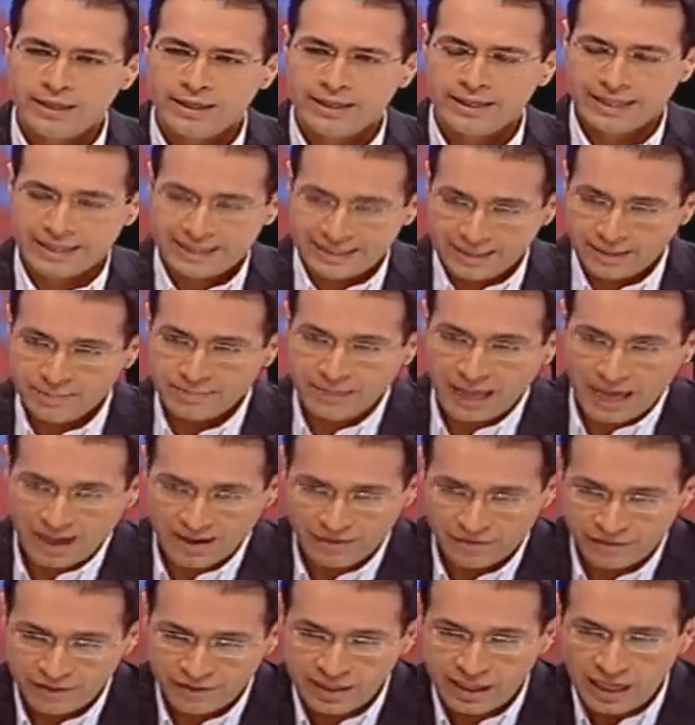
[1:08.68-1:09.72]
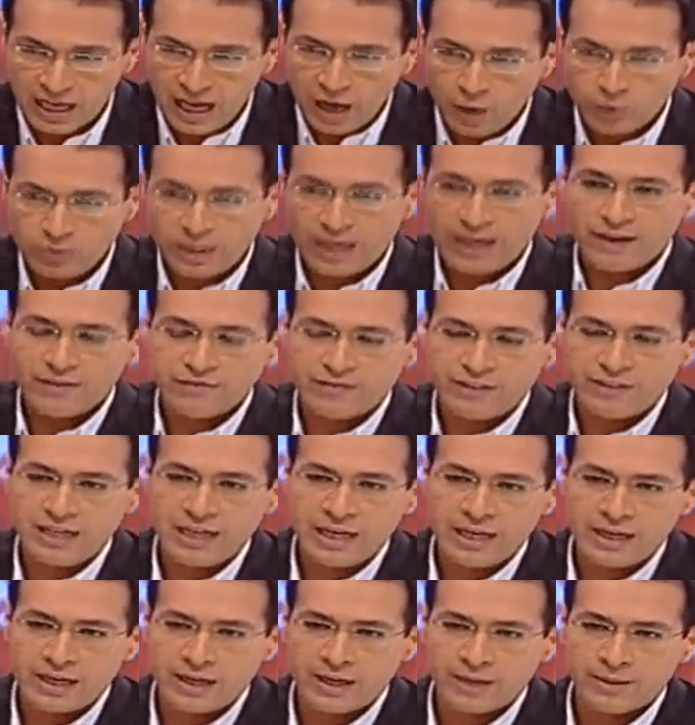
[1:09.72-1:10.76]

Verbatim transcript: كنت بتعرفيها او تعرفتي عليها؟